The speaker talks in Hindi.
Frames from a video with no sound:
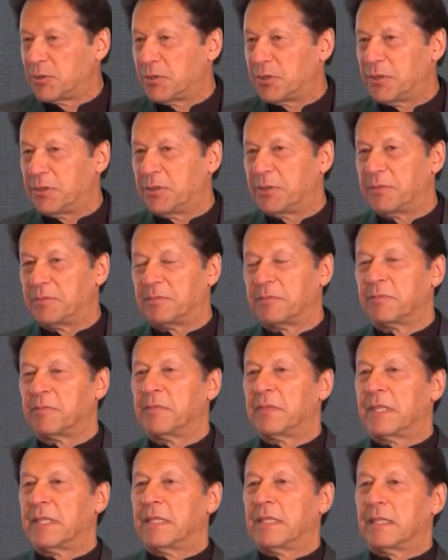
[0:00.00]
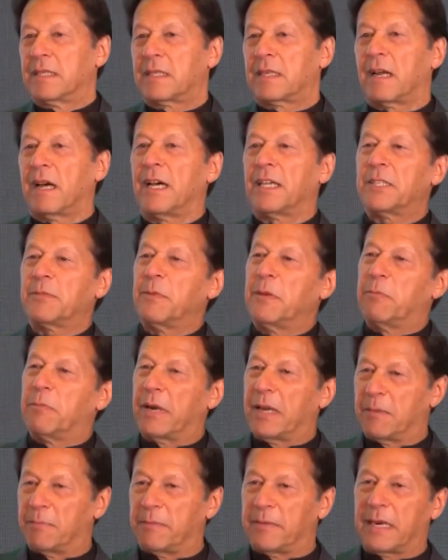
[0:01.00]
तो क्लास में
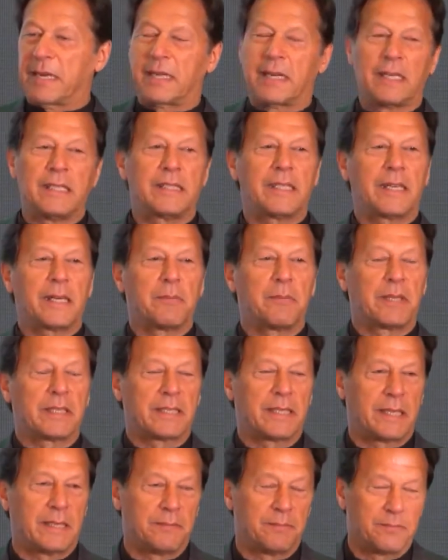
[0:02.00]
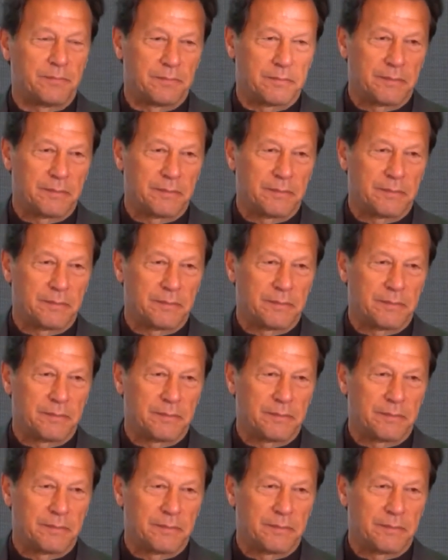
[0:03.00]
बड़ा मेरा नीचे नंबर था